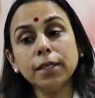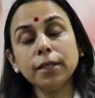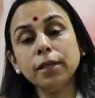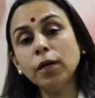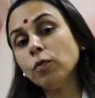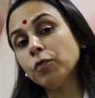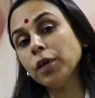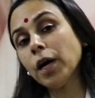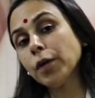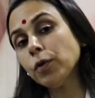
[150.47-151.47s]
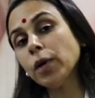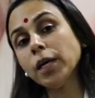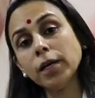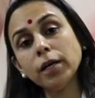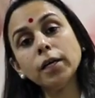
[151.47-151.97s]
सकते और फिर आई
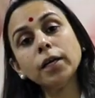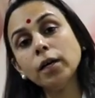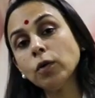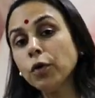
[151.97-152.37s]
आई करने का